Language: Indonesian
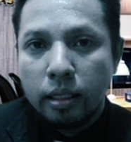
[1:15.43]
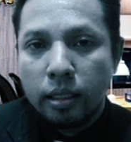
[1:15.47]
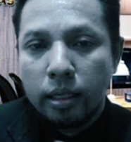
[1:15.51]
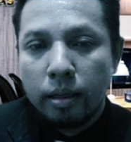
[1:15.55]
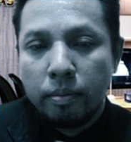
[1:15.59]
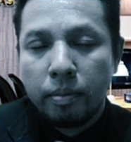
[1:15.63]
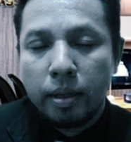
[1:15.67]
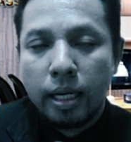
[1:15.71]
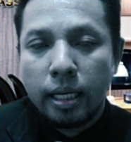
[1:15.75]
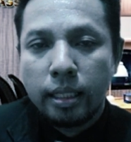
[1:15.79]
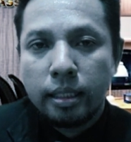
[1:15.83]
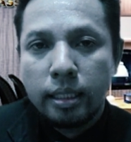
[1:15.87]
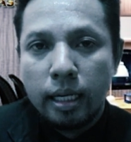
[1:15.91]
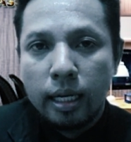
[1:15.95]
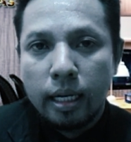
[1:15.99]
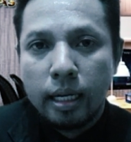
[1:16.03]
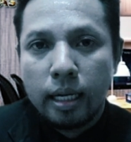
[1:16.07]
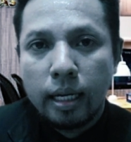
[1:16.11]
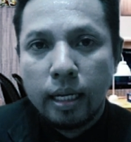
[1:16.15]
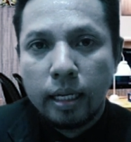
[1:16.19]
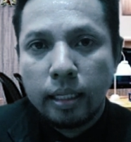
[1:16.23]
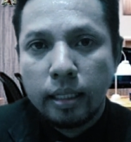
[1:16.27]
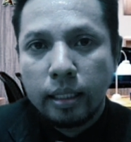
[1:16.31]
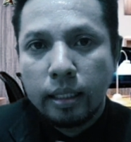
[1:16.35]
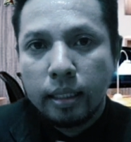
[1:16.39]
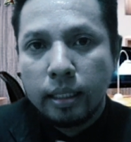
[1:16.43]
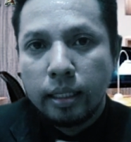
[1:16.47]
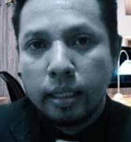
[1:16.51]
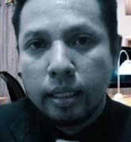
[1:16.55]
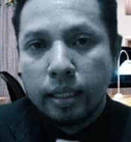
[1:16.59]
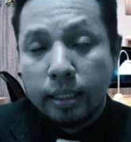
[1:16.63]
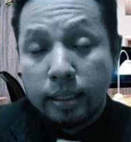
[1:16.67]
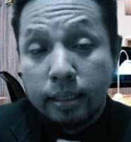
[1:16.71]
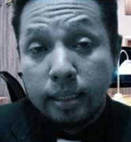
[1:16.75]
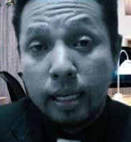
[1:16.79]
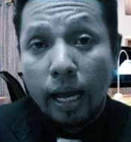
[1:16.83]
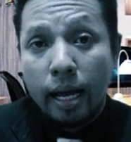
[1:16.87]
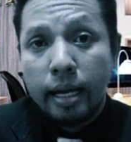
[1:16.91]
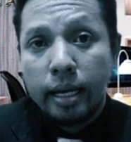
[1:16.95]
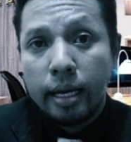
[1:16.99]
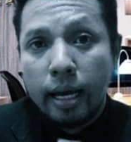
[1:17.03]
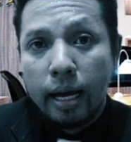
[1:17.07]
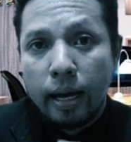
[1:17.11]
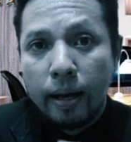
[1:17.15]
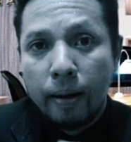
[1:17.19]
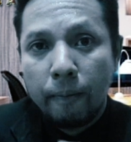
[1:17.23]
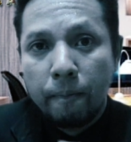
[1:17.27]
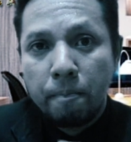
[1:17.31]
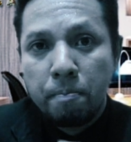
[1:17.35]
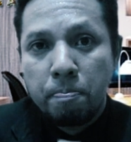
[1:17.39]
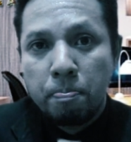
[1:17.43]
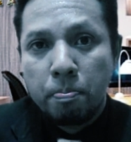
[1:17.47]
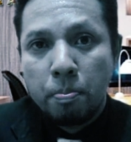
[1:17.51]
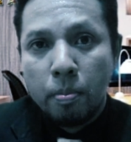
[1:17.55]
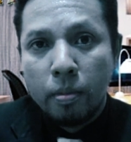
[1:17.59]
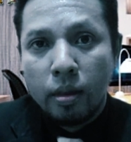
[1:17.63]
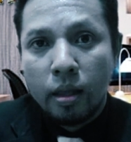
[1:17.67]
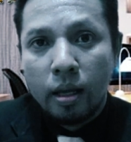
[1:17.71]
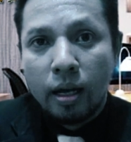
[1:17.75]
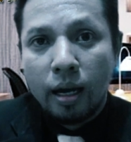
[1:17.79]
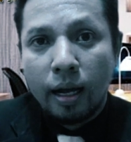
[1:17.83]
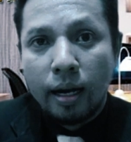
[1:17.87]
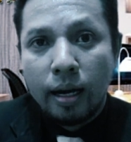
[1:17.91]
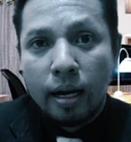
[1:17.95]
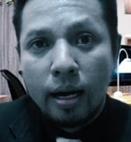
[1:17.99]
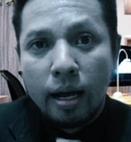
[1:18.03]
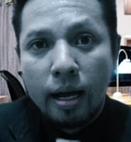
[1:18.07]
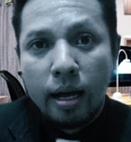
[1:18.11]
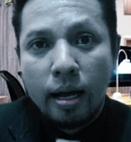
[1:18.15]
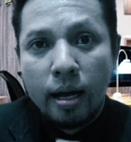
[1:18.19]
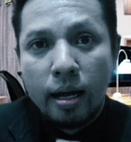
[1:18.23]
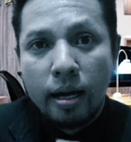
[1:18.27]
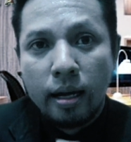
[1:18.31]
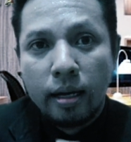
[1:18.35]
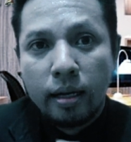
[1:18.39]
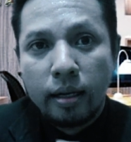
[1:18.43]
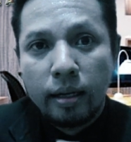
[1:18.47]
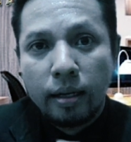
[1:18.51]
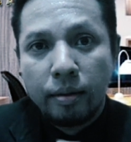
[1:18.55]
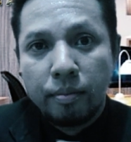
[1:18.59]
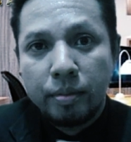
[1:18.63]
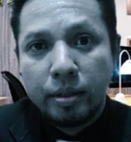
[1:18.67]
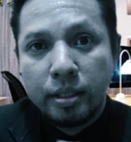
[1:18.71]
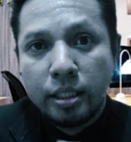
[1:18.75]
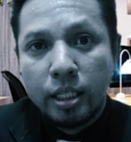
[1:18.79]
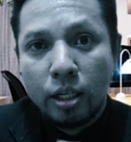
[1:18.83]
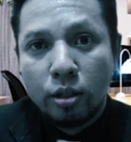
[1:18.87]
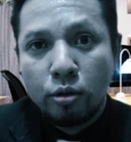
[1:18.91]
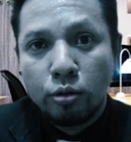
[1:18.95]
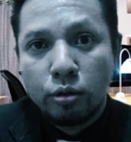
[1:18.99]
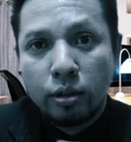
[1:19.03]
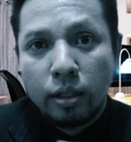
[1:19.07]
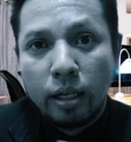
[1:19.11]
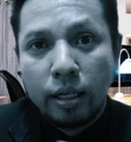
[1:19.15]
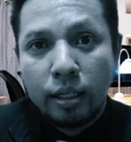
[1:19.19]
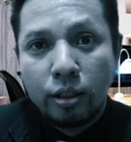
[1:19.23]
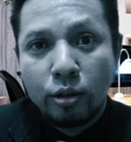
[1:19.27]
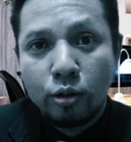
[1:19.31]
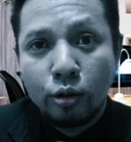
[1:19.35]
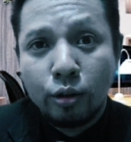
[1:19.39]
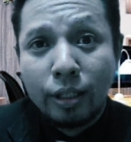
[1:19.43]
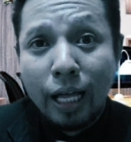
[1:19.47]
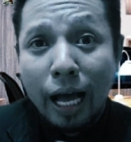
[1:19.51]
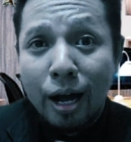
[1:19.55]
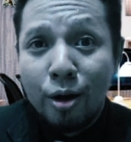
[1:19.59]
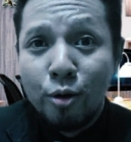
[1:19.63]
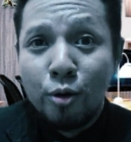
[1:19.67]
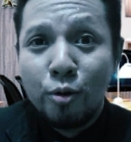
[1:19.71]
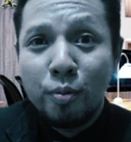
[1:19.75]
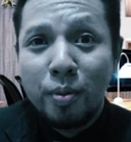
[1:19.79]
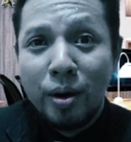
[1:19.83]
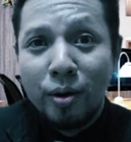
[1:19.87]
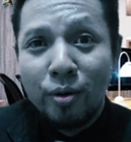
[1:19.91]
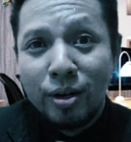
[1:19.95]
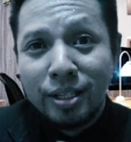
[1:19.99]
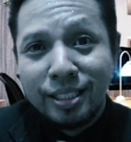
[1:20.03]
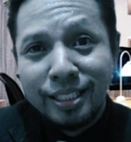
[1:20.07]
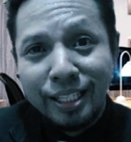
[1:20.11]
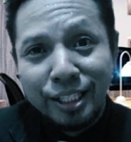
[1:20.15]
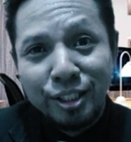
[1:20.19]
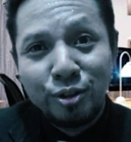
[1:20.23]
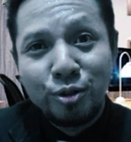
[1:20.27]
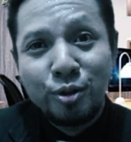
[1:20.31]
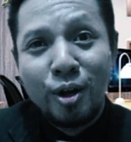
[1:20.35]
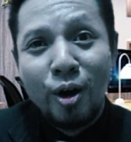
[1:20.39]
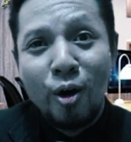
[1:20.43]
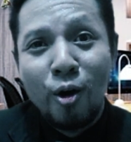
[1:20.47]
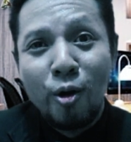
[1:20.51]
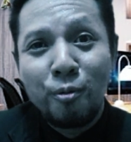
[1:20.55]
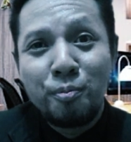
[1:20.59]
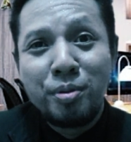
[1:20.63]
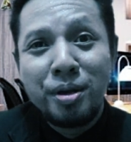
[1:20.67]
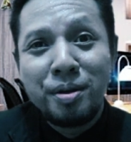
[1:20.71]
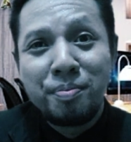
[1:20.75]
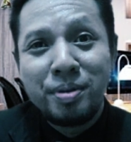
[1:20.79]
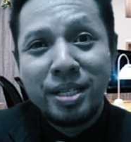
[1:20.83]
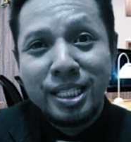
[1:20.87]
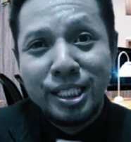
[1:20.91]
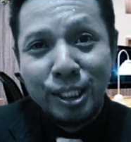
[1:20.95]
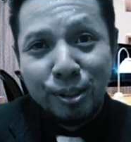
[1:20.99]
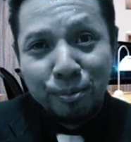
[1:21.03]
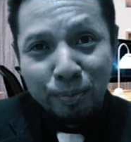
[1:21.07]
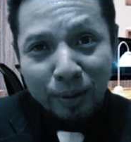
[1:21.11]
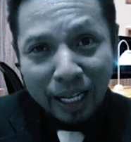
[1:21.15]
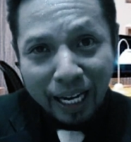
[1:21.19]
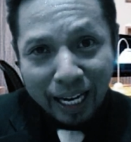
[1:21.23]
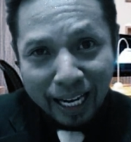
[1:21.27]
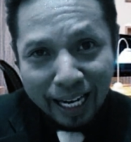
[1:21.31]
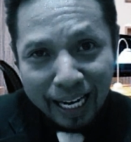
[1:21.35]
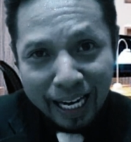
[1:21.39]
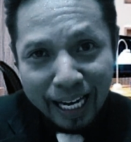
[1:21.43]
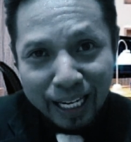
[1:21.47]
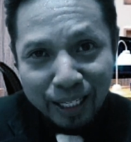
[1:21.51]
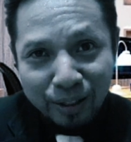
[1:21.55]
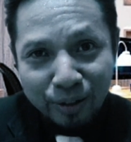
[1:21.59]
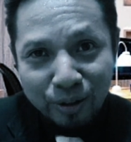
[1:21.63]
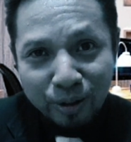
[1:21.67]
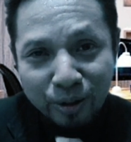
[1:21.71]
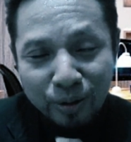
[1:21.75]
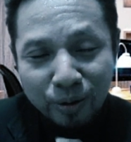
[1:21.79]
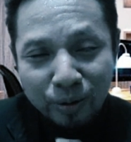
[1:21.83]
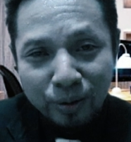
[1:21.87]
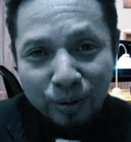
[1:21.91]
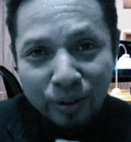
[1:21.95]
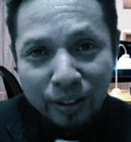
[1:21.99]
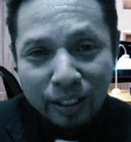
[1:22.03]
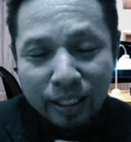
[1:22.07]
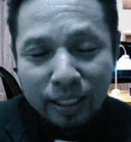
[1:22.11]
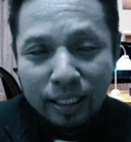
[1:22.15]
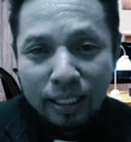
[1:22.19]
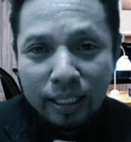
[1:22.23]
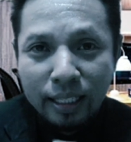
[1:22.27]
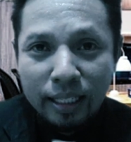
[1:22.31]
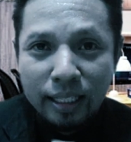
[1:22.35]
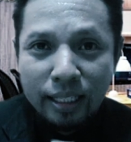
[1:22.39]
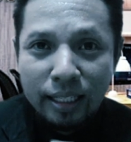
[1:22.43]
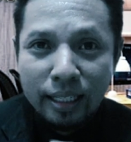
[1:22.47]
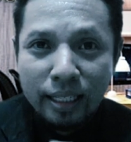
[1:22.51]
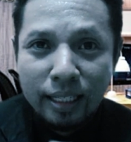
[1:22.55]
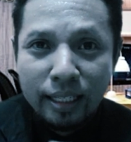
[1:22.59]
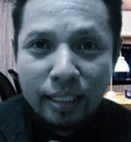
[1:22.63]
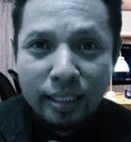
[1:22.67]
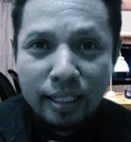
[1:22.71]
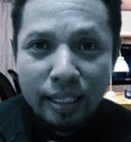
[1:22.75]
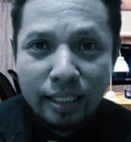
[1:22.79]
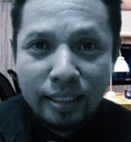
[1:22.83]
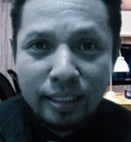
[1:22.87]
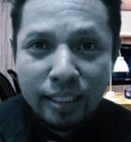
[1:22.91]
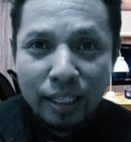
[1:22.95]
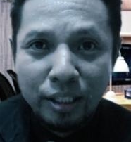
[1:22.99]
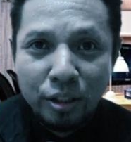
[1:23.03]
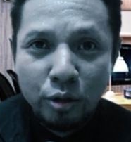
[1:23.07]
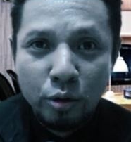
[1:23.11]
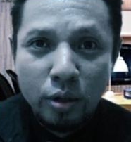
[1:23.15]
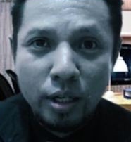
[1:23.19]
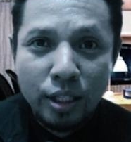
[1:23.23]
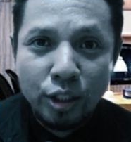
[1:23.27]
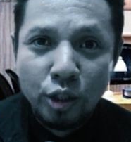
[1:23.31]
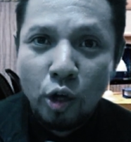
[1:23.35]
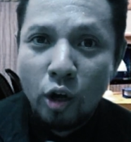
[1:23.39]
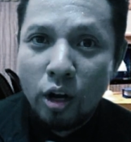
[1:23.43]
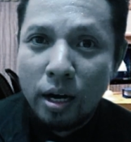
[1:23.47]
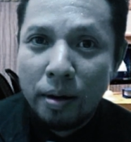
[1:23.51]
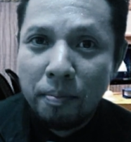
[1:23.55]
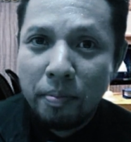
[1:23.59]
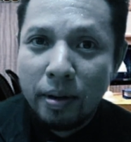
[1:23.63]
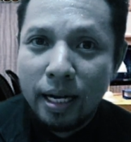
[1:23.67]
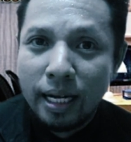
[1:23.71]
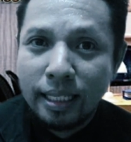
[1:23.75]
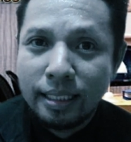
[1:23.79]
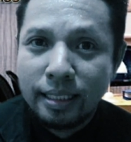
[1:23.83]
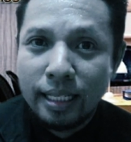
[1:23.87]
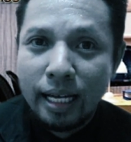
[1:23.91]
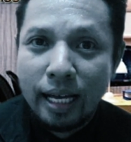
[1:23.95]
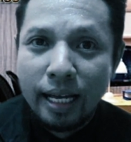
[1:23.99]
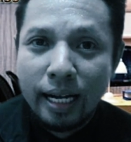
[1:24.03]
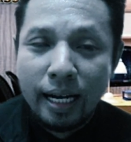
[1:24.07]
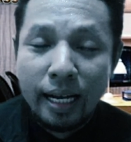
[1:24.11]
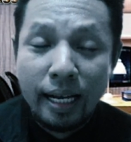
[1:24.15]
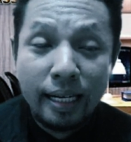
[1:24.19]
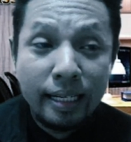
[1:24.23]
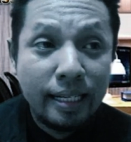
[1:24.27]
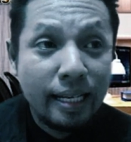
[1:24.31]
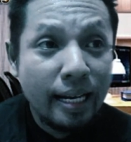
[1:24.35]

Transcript: Dia menanyakan ke saya karena yang bersangkutan itu tahu bahwa saya juga hobi menciptakan lagu ya dan saya juga seorang pengacara.